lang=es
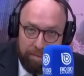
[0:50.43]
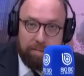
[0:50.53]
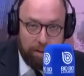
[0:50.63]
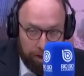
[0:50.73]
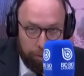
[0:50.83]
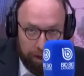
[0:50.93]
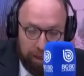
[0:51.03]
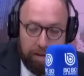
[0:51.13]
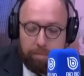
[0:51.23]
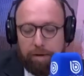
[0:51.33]
¿Se
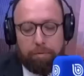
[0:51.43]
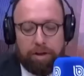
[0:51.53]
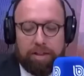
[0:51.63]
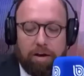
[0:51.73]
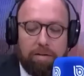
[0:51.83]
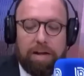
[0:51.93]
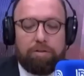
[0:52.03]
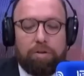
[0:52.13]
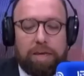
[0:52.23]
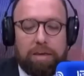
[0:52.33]
recuerda? Hemos estado
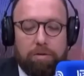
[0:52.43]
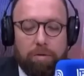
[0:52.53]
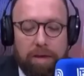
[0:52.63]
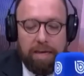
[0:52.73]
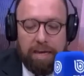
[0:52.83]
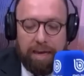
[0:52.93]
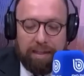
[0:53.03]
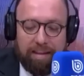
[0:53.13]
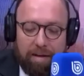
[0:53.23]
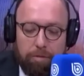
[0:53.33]
hablando de ello.
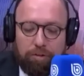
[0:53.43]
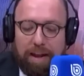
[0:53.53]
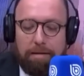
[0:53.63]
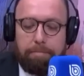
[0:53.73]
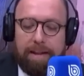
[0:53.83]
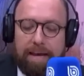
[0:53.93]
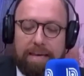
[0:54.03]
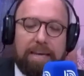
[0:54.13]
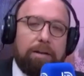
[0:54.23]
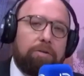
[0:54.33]
Estábamos a la espera
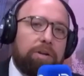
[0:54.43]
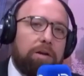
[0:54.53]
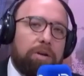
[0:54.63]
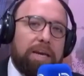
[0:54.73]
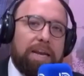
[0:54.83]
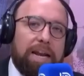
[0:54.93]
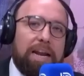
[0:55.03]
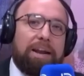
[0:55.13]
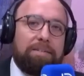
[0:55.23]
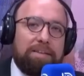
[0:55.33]
de que el Contralor
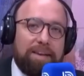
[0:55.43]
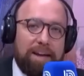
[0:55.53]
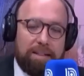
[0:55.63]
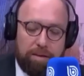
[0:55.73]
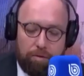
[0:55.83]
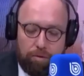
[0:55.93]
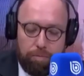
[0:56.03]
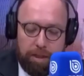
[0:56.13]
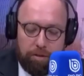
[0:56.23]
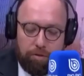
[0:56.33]
General revisara este
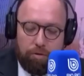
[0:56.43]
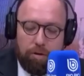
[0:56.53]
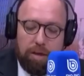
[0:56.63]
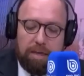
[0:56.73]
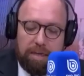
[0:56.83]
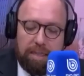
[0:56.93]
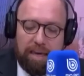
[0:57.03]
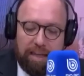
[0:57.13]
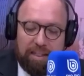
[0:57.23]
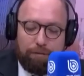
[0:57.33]
documento y
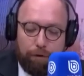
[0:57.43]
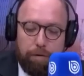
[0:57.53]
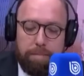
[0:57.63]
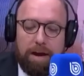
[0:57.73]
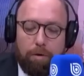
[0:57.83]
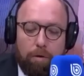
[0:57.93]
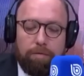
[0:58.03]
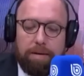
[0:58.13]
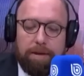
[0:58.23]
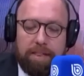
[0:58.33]
de esta forma
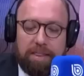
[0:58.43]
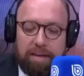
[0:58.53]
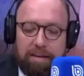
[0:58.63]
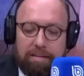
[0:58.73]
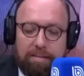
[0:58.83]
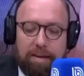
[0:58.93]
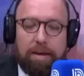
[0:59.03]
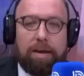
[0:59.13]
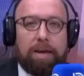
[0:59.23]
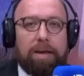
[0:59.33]
obviamente
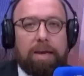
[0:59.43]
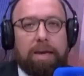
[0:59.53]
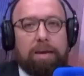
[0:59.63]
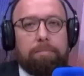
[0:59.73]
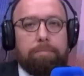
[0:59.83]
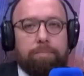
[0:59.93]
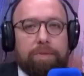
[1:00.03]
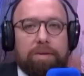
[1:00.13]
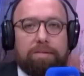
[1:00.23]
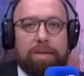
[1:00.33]
se, em,
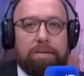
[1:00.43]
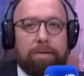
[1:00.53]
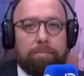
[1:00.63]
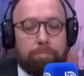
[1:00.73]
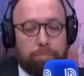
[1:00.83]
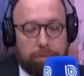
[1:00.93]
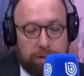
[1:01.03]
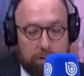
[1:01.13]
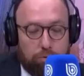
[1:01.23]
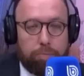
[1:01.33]
se
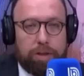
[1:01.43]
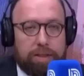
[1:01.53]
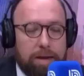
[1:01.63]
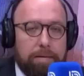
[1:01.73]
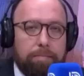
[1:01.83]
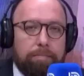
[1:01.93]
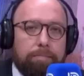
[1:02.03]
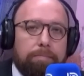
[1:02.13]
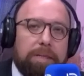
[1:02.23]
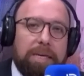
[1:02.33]
diera su puesta
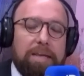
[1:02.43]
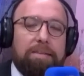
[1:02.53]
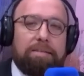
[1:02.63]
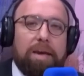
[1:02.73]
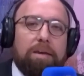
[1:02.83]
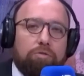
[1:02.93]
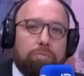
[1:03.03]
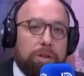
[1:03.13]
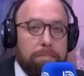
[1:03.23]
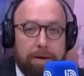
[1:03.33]
en vigencia y su
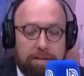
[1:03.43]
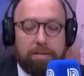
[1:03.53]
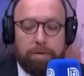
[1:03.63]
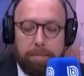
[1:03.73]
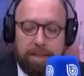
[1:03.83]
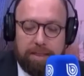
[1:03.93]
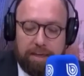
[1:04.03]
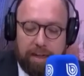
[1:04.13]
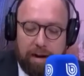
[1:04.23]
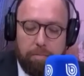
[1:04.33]
puesta en marcha
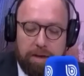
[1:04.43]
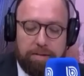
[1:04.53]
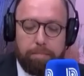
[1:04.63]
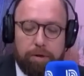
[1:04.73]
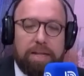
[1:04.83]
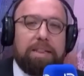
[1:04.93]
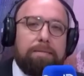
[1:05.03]
obviamente, que era lo más importante,